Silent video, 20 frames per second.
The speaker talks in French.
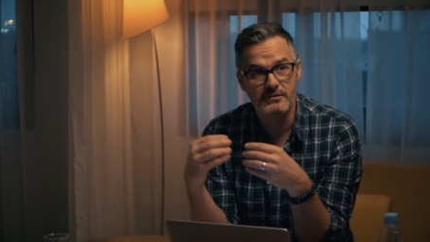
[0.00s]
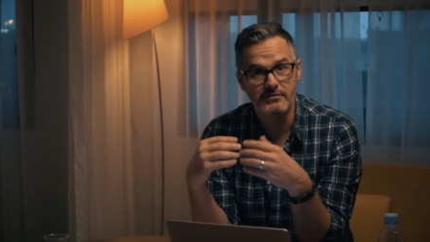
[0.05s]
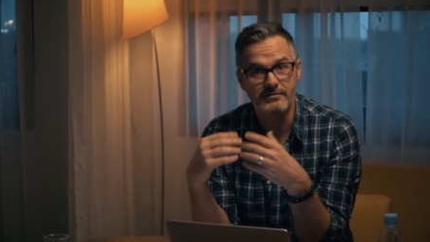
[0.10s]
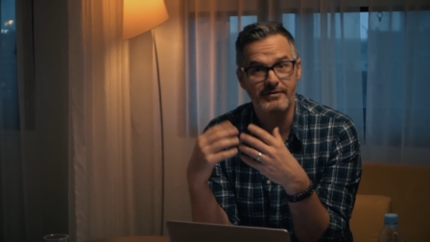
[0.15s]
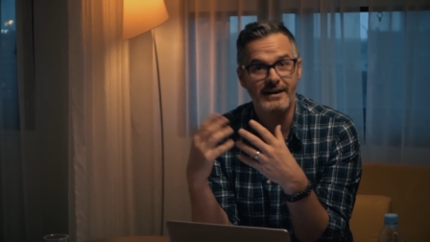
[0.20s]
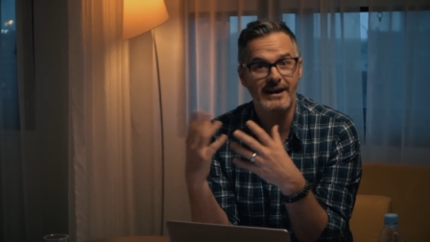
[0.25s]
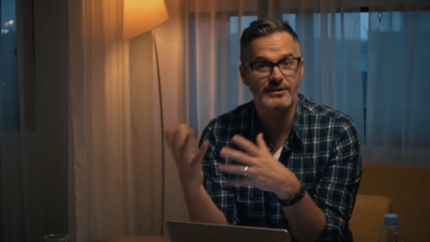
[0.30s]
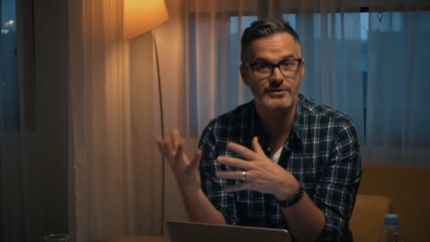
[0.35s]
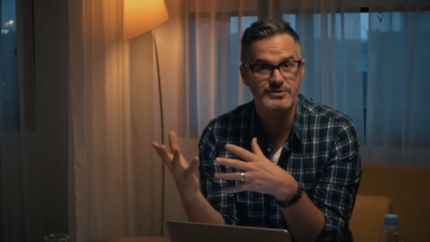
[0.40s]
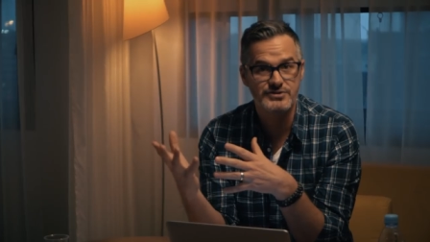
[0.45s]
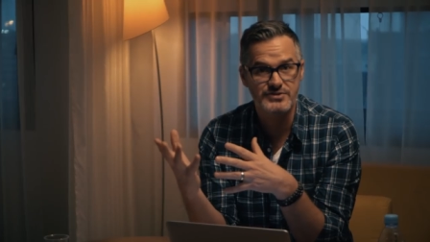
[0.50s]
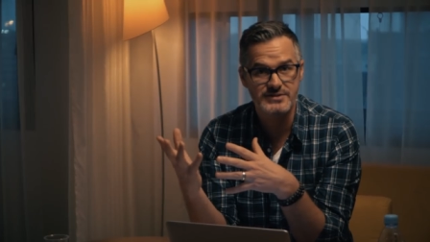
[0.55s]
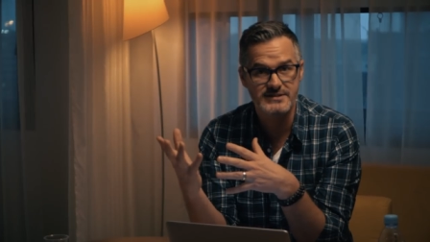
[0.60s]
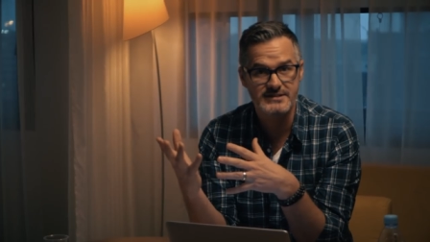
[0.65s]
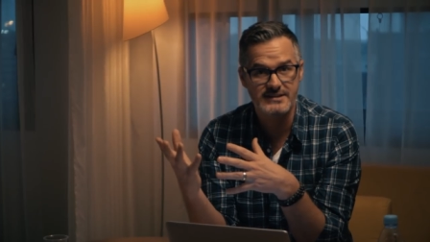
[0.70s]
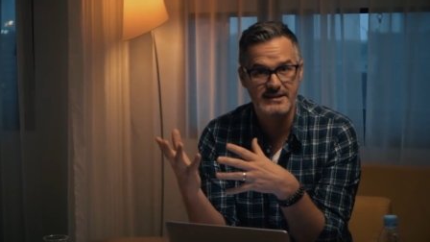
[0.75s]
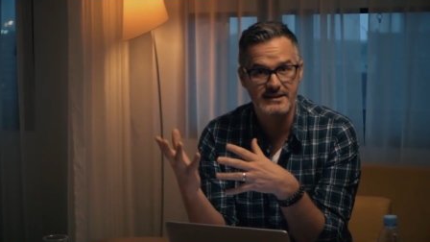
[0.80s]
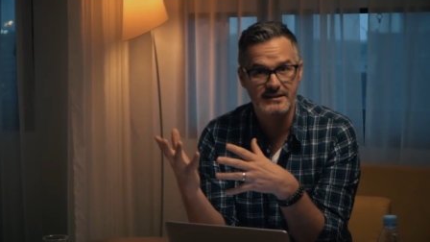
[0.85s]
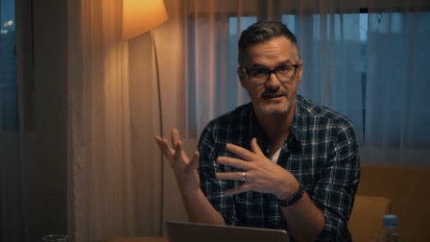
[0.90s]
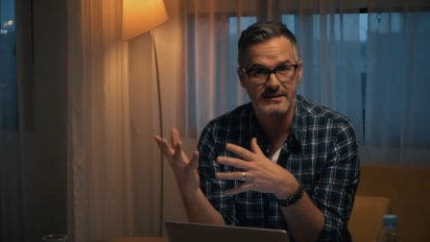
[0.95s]
vers le
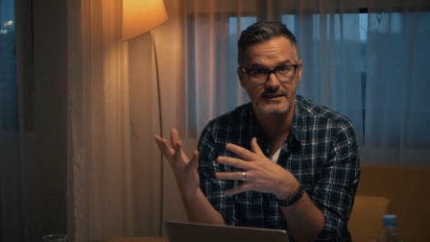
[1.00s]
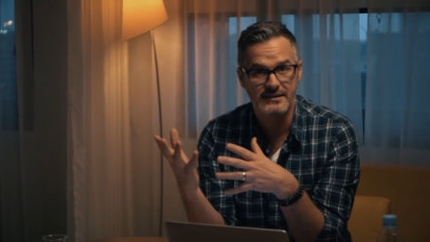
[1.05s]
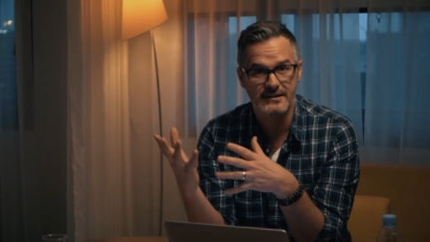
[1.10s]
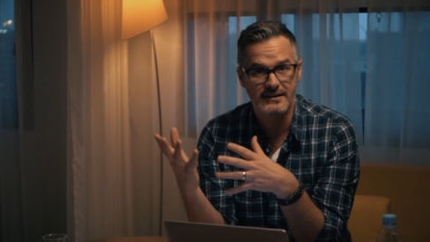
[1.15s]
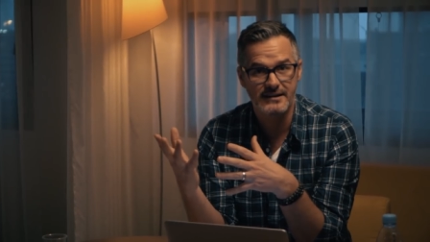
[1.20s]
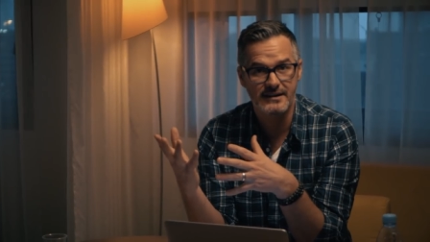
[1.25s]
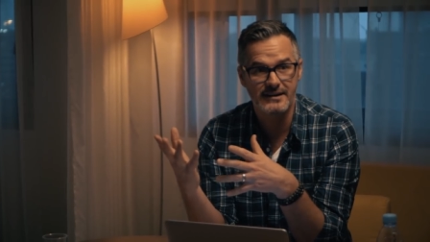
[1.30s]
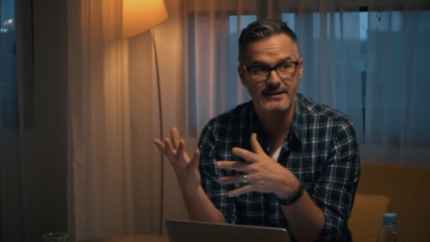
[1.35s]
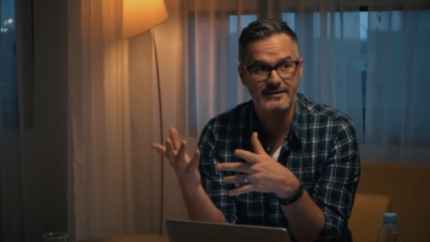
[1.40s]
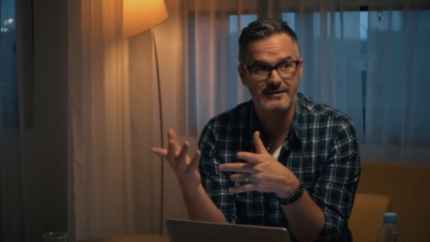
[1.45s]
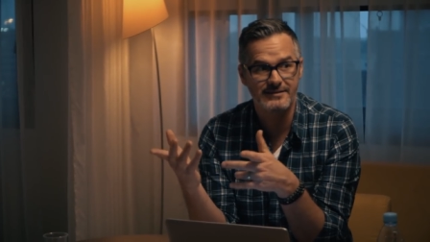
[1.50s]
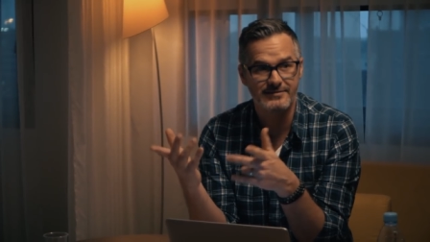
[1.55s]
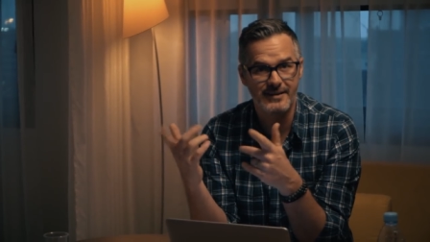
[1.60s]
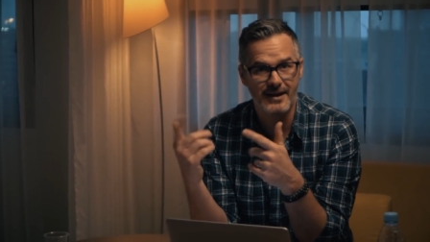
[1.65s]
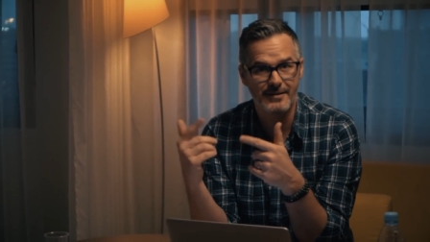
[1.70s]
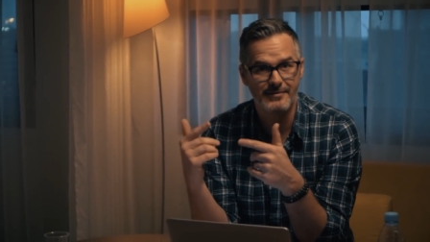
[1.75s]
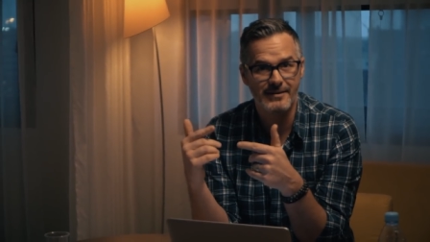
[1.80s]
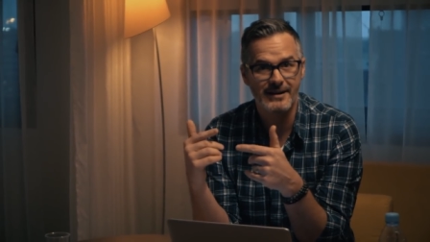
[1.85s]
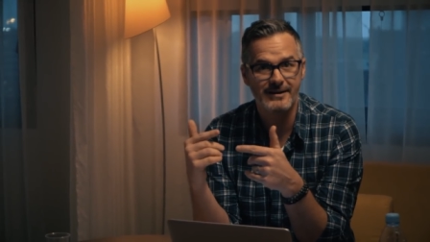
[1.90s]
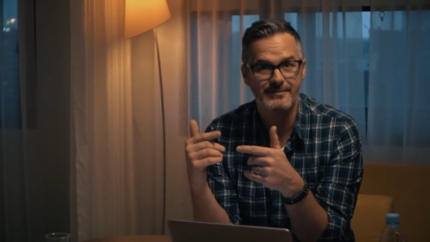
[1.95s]
succès et
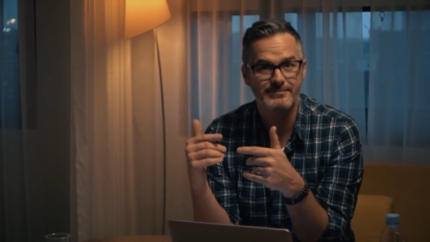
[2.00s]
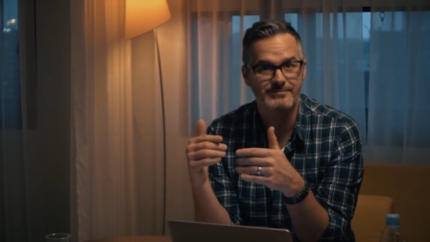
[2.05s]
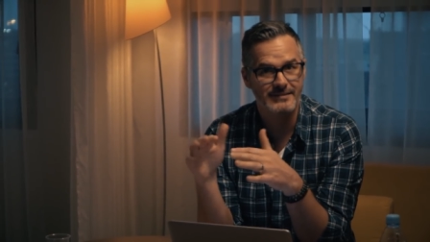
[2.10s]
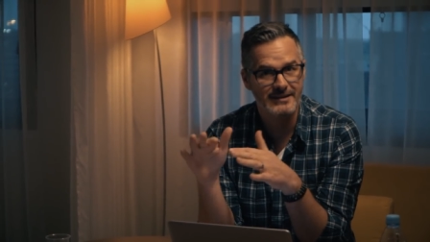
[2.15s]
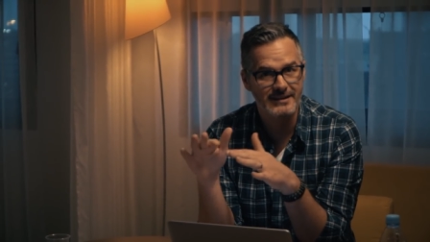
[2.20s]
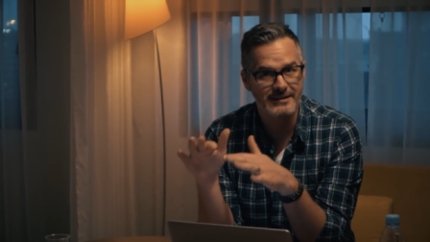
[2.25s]
évidemment,